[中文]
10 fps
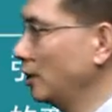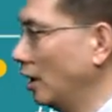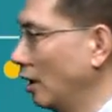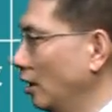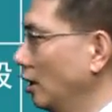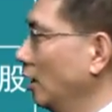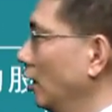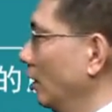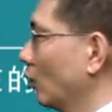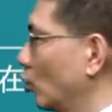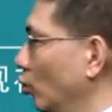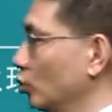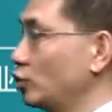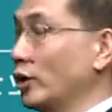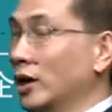叫
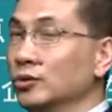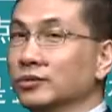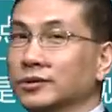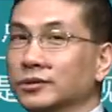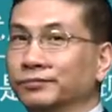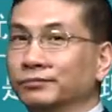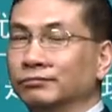股权融资。